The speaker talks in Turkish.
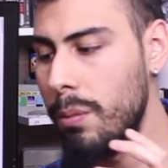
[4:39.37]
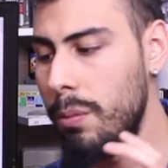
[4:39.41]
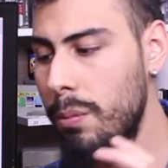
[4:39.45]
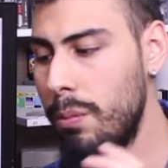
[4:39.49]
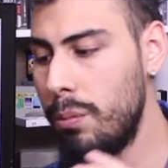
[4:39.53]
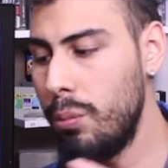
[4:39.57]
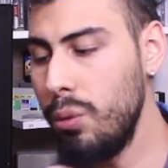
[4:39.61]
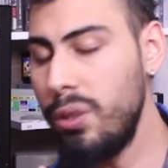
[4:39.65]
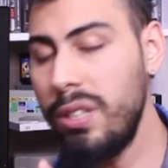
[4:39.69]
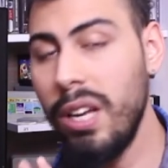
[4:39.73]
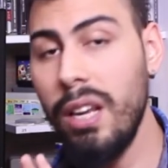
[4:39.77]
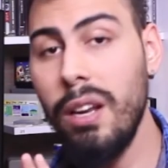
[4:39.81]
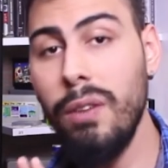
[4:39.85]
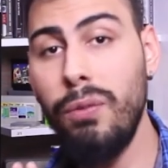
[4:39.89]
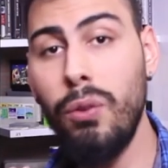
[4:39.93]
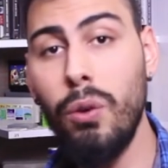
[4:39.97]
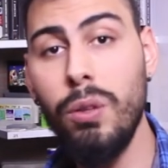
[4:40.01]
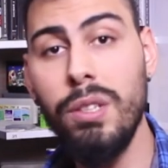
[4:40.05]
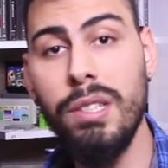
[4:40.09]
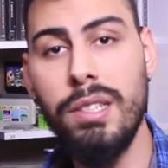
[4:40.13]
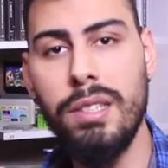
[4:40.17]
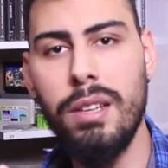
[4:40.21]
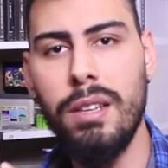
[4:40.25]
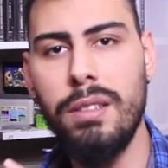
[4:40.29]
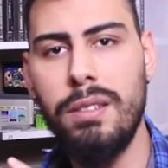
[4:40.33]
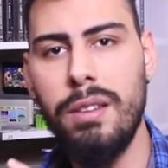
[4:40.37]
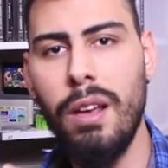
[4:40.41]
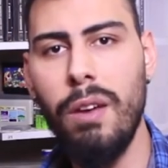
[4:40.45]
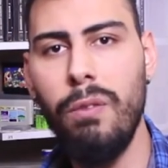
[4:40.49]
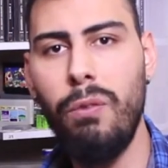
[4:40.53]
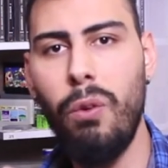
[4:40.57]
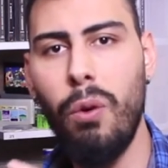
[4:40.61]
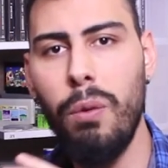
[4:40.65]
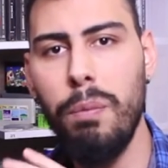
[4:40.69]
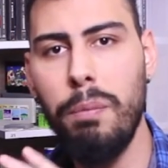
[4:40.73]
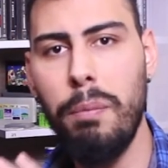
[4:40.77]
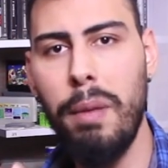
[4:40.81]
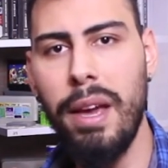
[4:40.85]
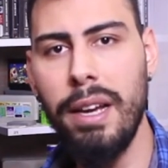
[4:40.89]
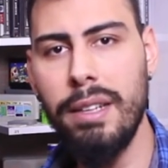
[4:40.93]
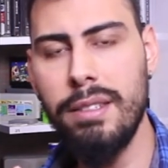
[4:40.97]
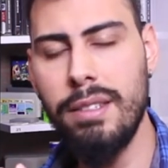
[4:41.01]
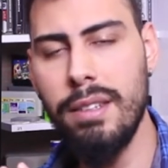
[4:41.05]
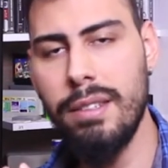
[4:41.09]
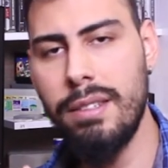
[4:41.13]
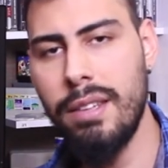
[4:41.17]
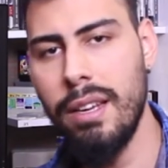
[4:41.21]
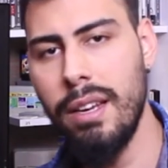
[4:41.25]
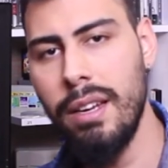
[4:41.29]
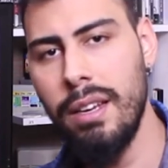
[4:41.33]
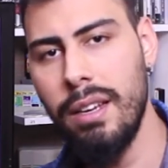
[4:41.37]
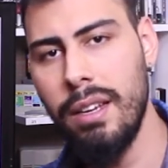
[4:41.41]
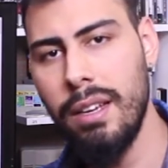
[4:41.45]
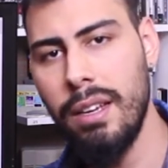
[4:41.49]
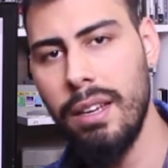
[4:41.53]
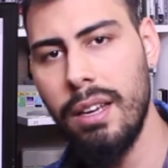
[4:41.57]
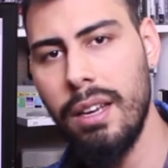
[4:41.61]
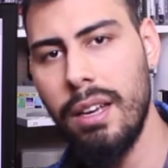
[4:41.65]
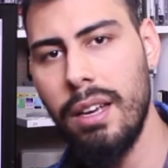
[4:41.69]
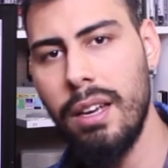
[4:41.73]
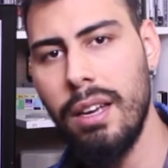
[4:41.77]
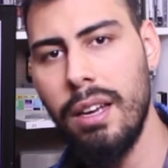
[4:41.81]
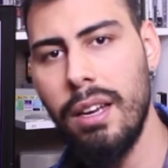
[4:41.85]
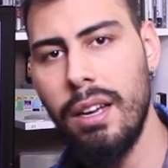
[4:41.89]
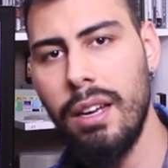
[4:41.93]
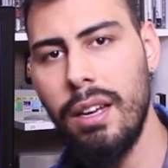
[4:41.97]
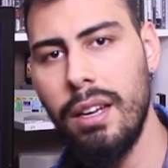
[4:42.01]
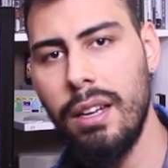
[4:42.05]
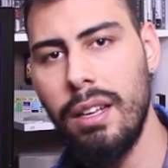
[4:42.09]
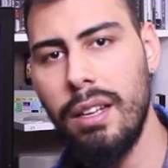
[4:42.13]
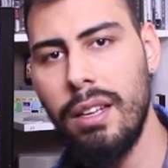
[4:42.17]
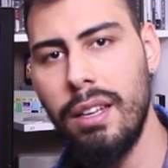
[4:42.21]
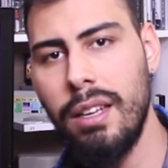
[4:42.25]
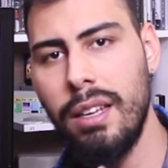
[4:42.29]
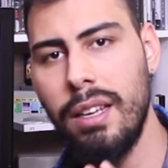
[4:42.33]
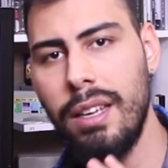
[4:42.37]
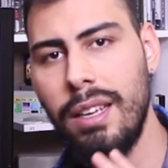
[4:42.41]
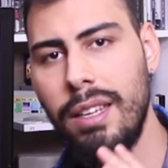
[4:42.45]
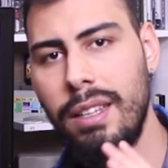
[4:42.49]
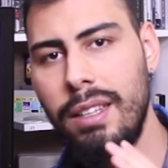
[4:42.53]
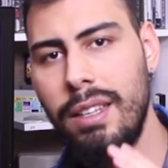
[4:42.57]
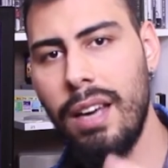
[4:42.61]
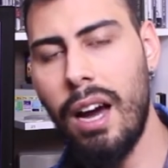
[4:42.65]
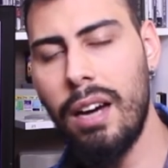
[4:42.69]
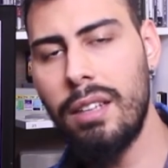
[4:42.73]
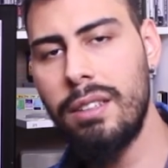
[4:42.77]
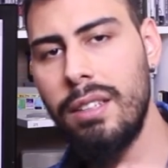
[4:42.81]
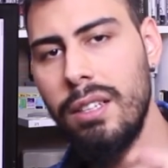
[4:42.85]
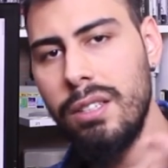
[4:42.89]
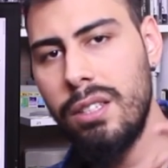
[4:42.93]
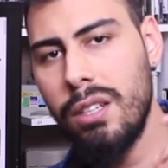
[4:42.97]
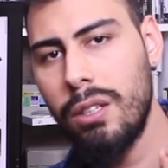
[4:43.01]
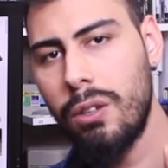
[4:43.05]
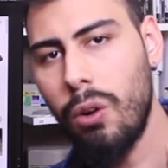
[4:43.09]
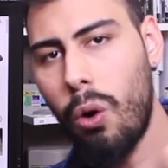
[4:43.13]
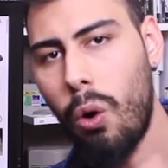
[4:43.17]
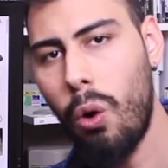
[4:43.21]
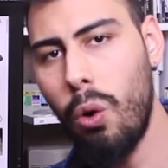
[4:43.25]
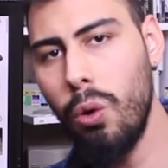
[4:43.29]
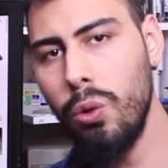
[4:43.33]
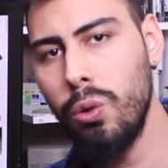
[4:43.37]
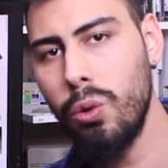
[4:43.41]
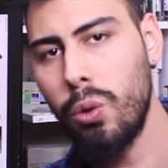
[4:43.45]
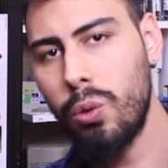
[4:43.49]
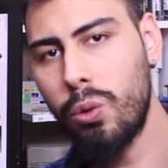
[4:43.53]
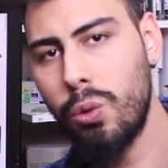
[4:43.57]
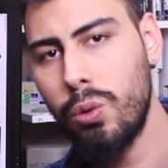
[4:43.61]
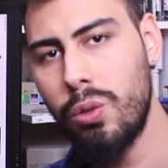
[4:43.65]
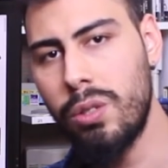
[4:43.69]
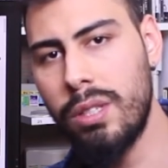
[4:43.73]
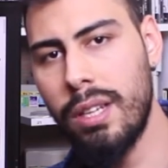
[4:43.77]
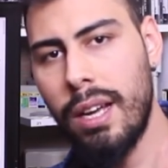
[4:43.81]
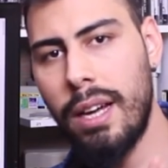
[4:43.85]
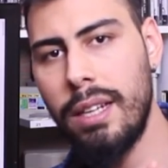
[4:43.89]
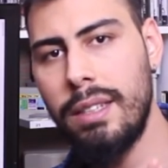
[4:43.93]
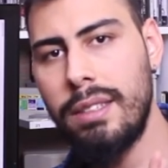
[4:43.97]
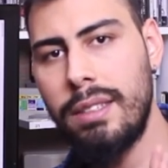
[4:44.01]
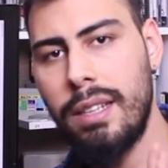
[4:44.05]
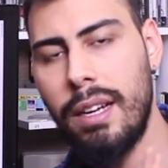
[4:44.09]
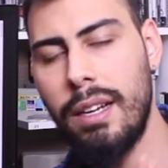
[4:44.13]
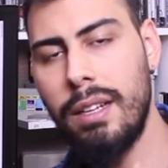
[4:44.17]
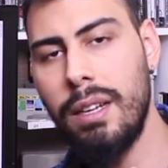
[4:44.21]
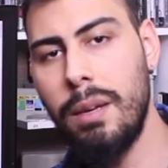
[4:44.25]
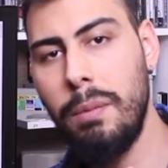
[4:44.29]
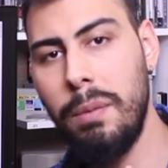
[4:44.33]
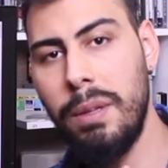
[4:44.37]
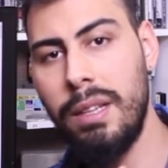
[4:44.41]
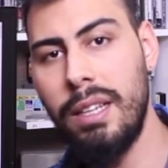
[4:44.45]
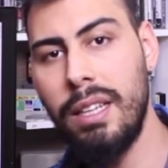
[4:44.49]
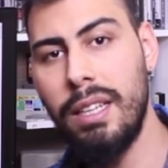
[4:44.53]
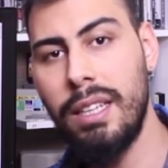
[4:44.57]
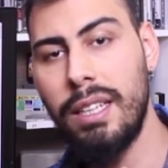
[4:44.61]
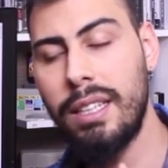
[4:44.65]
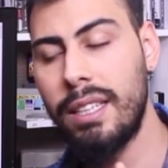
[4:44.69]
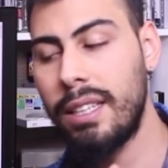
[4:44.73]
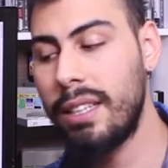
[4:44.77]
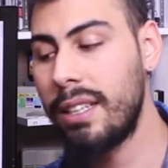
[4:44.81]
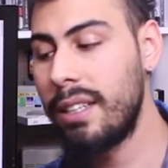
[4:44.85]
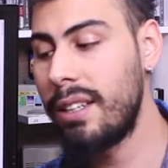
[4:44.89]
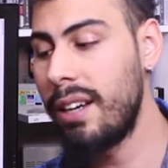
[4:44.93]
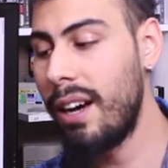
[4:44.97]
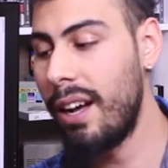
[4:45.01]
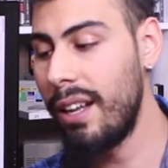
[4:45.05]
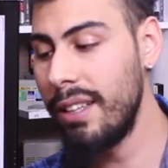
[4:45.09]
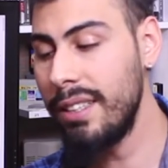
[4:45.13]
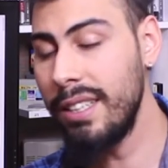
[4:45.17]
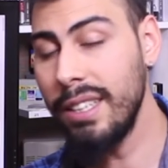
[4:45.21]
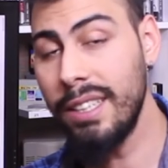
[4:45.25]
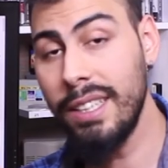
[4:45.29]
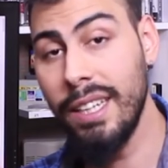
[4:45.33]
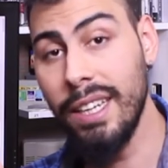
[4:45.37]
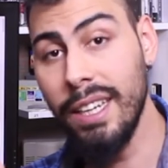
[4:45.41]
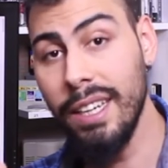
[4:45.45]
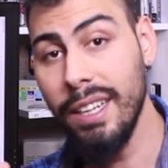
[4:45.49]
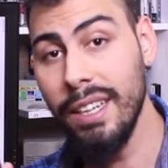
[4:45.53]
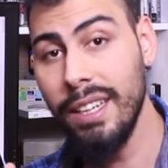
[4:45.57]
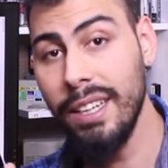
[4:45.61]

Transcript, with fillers: Bu telefon ise Zenfone Max ise yaklaşık 19 saat dayanabildi. Kaldı ki